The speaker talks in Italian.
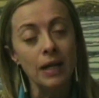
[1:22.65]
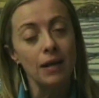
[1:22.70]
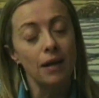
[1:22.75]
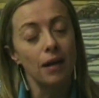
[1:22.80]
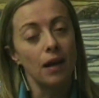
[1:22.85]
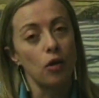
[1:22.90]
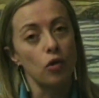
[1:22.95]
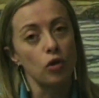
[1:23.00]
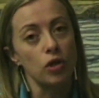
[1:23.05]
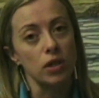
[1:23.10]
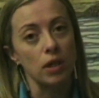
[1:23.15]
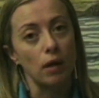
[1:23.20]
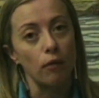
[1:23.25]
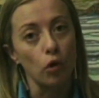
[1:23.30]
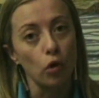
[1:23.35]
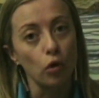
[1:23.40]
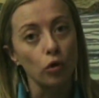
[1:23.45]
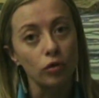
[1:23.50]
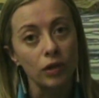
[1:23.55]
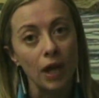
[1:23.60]
la nostra
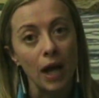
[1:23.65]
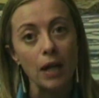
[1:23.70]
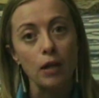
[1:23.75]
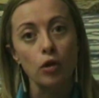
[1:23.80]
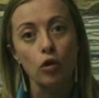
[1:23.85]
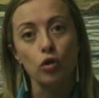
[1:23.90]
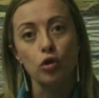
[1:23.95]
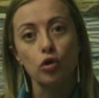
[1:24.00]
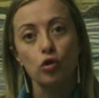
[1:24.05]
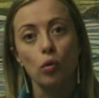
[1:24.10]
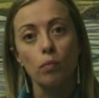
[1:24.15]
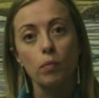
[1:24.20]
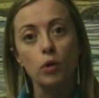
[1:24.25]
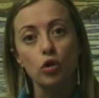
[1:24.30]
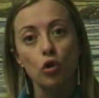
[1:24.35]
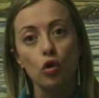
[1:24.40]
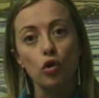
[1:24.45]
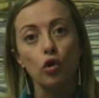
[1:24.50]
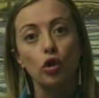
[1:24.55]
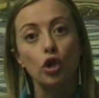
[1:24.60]
volontà, il nostro
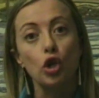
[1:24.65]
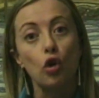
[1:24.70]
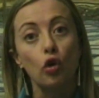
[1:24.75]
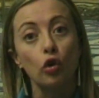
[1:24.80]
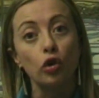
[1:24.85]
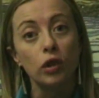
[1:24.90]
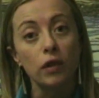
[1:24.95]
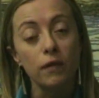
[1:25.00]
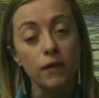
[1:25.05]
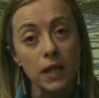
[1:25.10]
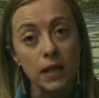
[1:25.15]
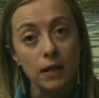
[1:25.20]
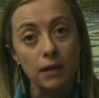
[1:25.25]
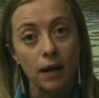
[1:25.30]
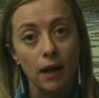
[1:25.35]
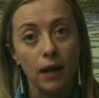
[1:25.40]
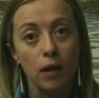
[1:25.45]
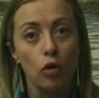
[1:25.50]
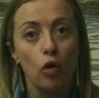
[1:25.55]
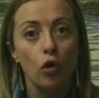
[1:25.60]
bisogno di
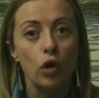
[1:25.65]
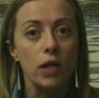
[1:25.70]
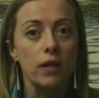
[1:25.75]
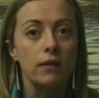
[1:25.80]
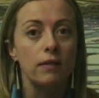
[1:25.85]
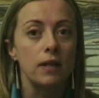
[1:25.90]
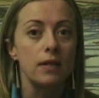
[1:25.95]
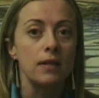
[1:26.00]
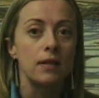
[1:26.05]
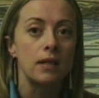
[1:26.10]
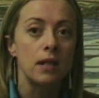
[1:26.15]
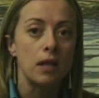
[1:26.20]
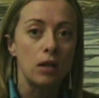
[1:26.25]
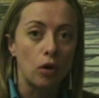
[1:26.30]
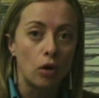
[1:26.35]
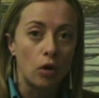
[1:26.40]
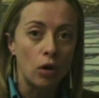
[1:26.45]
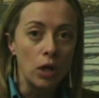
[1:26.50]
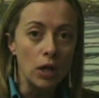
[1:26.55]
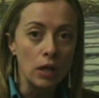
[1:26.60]
condividere non il
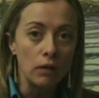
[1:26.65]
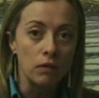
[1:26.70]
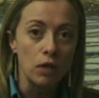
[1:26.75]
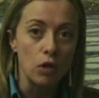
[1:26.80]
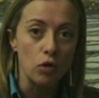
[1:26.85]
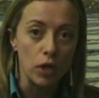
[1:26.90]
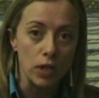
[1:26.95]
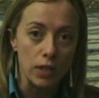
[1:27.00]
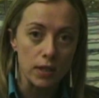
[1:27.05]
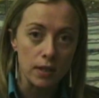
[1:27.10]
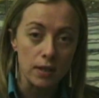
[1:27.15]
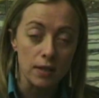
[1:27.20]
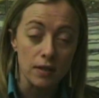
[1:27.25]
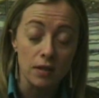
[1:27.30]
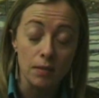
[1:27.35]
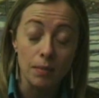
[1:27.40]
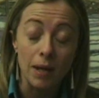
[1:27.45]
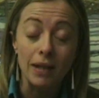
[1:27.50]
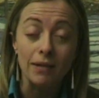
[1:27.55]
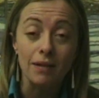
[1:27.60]
destino di noi
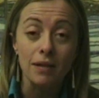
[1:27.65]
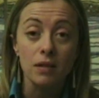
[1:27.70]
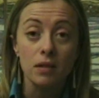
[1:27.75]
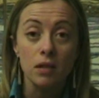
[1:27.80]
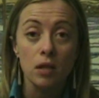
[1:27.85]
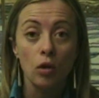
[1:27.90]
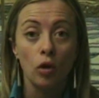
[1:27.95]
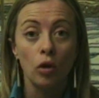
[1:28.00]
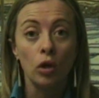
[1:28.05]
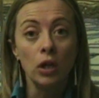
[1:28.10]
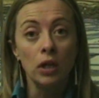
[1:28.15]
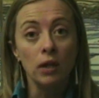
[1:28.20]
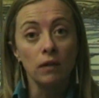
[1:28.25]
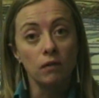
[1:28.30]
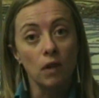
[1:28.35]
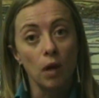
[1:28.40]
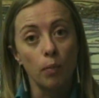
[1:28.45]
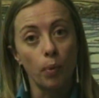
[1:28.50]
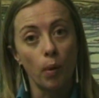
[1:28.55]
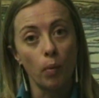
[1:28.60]
stessi, ma il destino
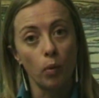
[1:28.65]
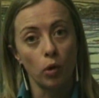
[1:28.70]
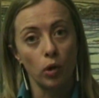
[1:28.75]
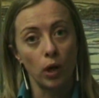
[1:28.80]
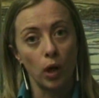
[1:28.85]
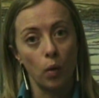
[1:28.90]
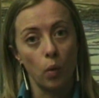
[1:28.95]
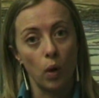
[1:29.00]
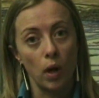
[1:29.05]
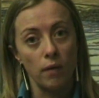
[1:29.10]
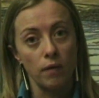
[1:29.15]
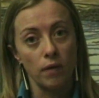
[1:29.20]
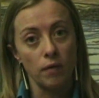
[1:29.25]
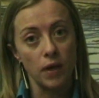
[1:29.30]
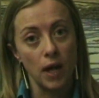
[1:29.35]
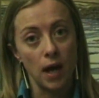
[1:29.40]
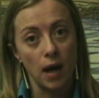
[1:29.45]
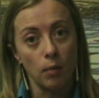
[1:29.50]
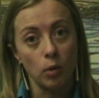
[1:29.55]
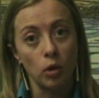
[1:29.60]
del popolo nel quale
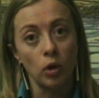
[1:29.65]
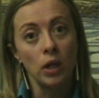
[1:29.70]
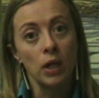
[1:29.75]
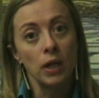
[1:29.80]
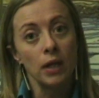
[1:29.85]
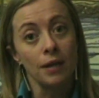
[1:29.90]
viviamo,